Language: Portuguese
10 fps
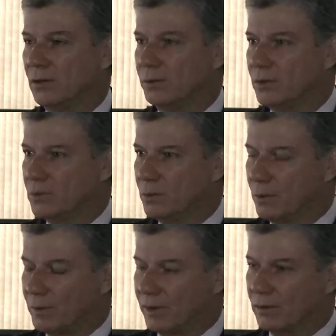no mesmo
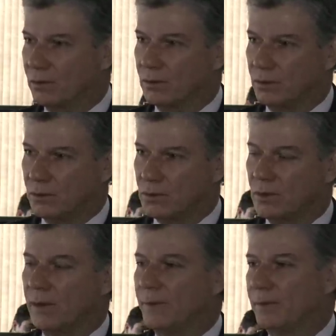momento do
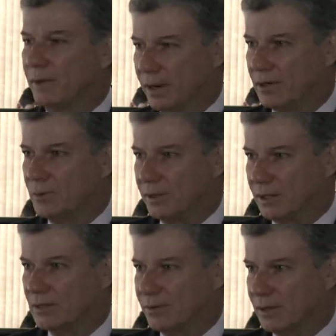curso, para responder
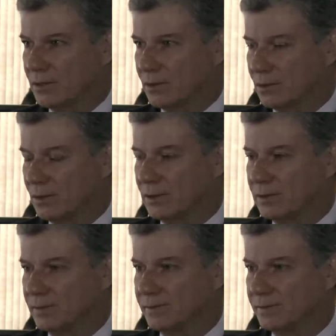às diversas questões.